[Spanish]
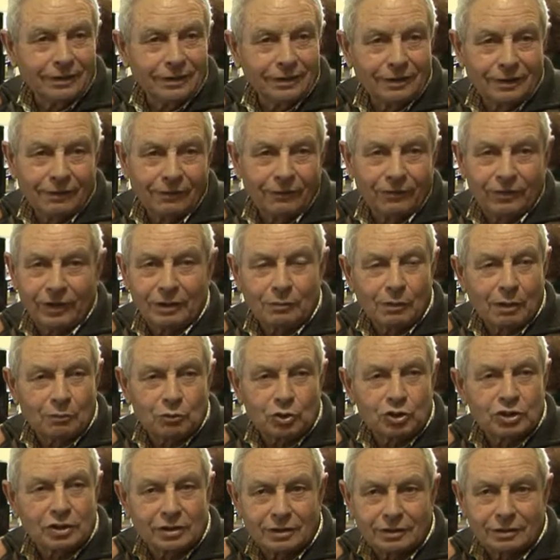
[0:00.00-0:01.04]
y encima
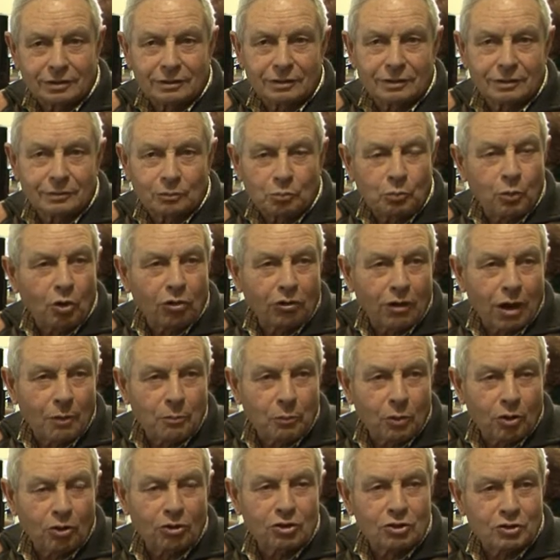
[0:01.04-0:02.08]
vamos poco a
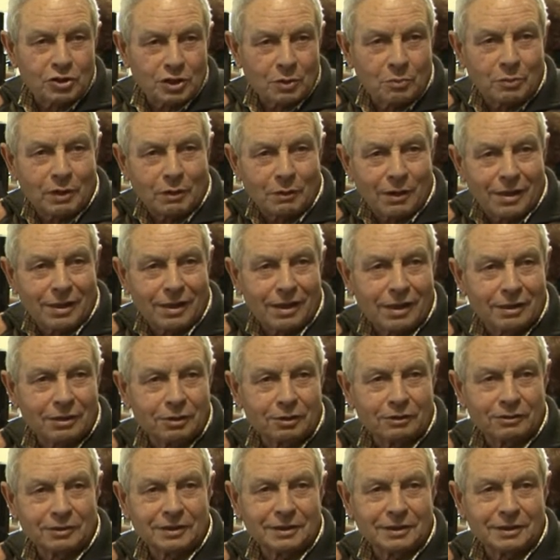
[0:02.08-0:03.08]
poco, siempre avanzando.